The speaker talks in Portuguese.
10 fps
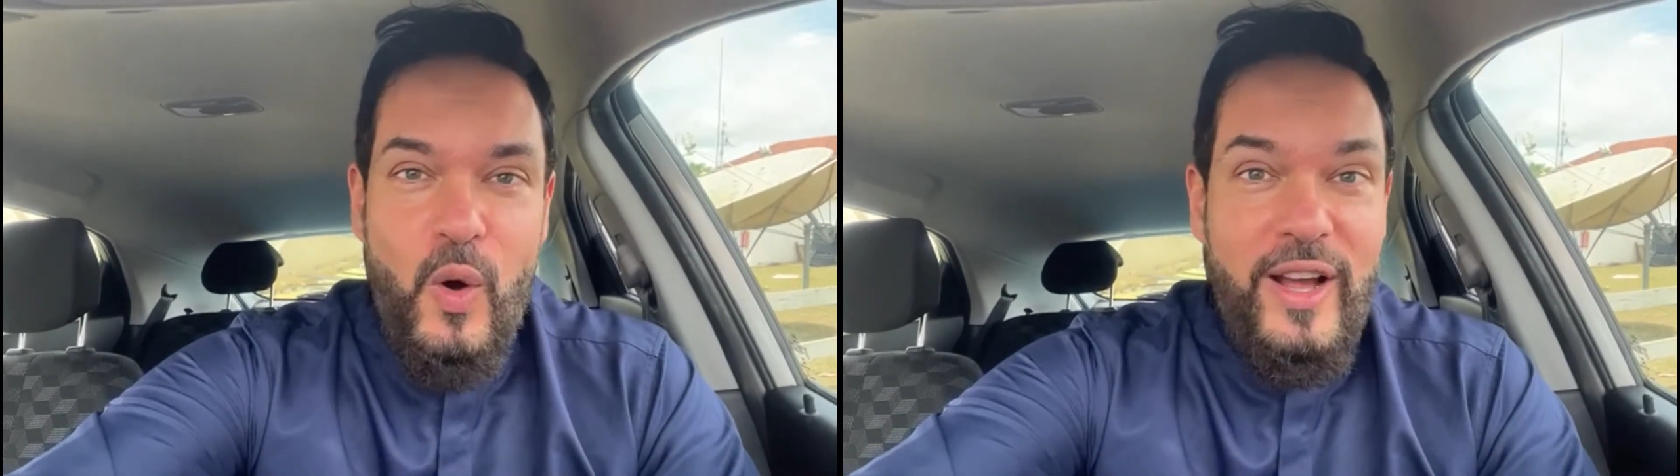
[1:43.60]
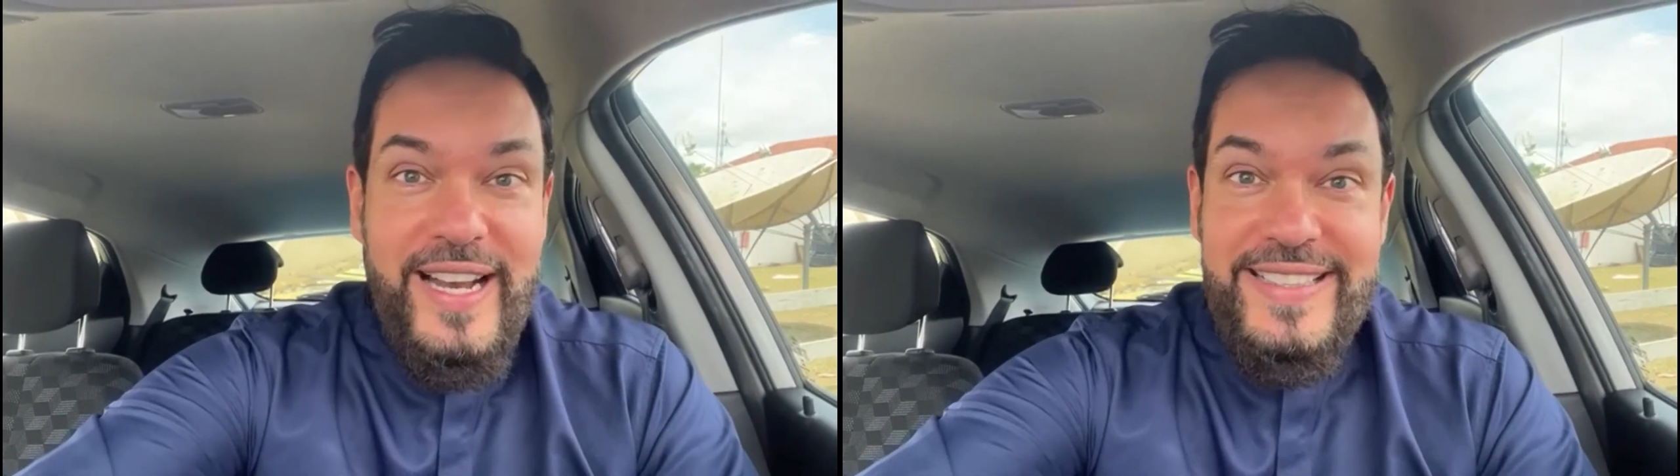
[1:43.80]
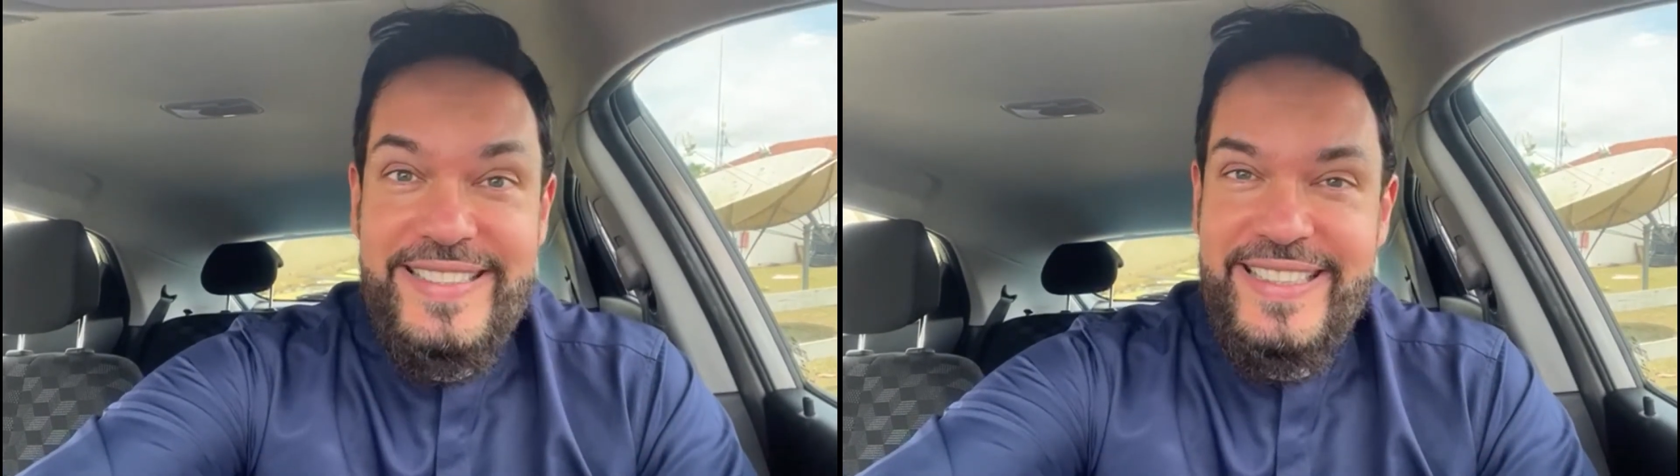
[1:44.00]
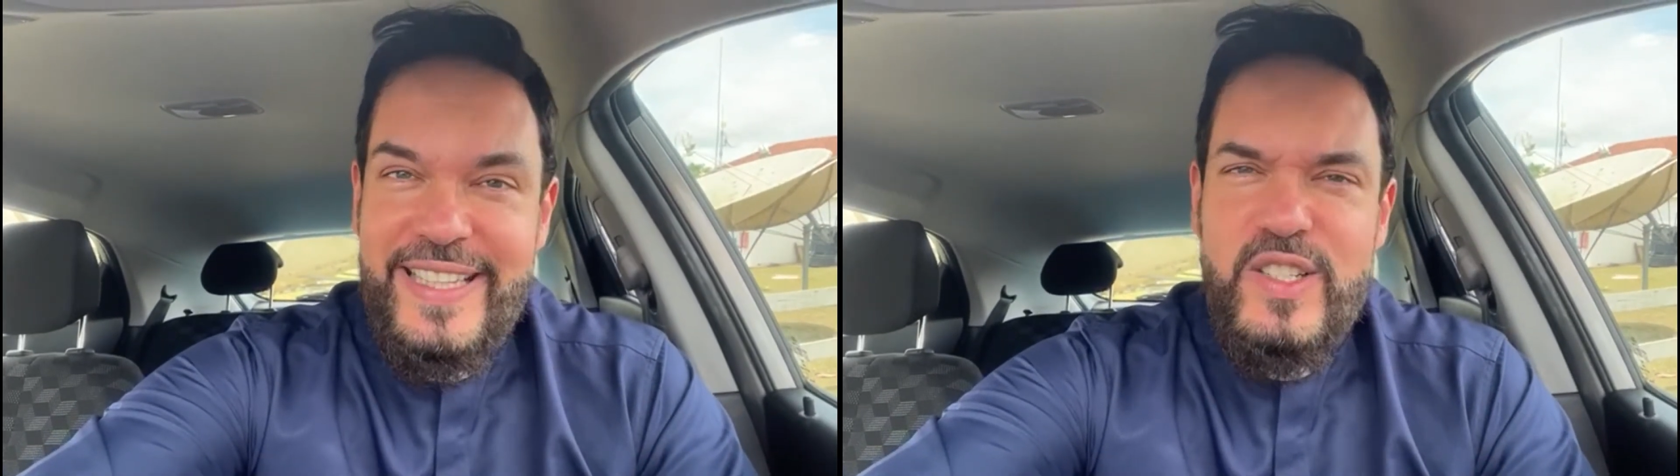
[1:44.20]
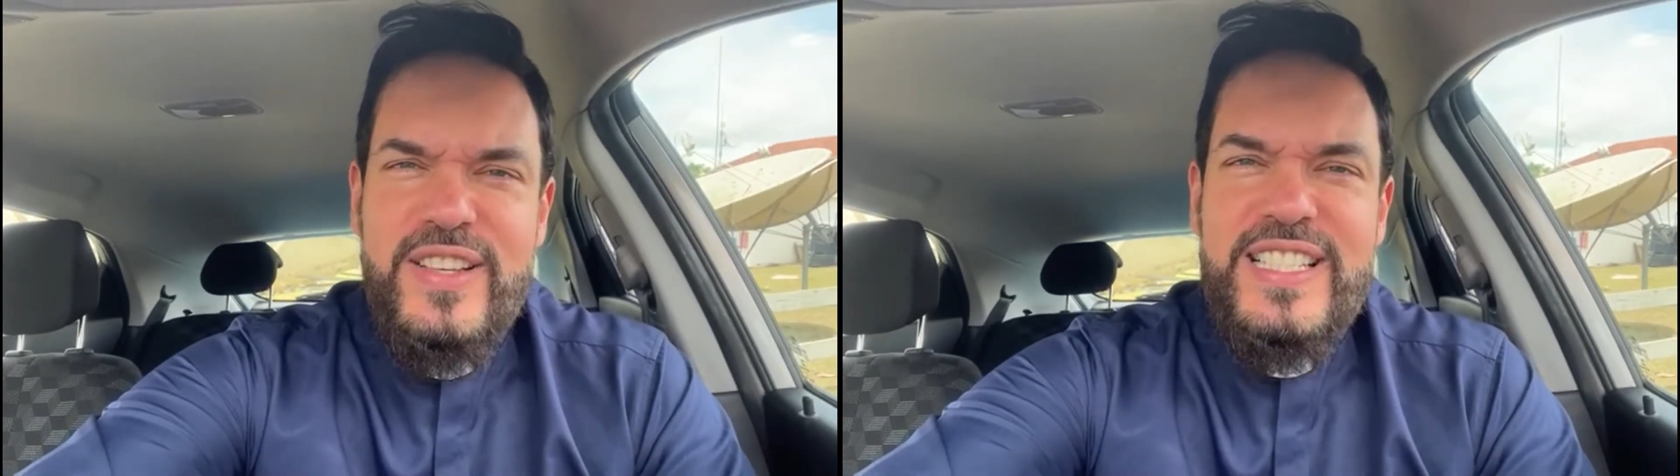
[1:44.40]
vitórias de
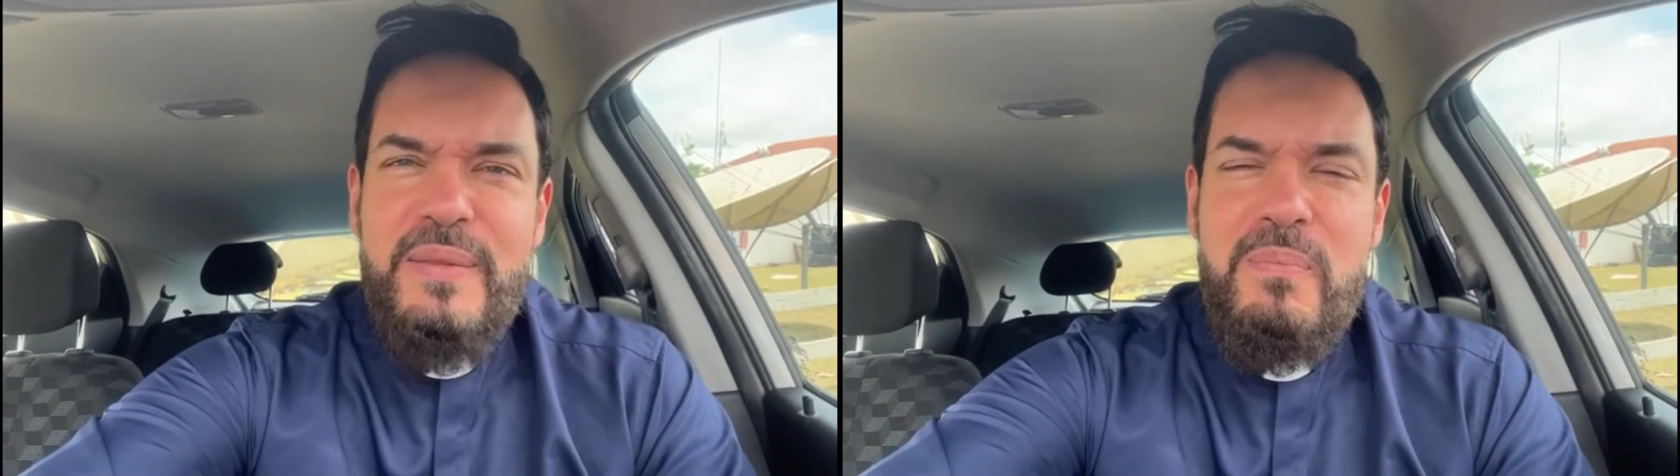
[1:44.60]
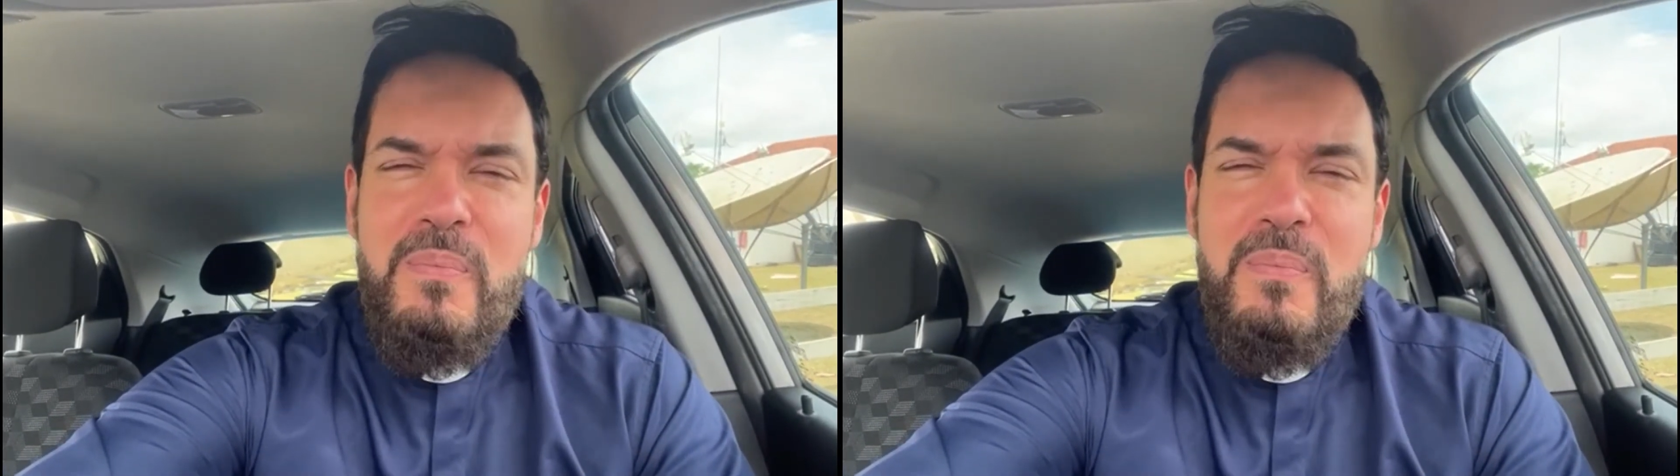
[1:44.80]
Deus vai ser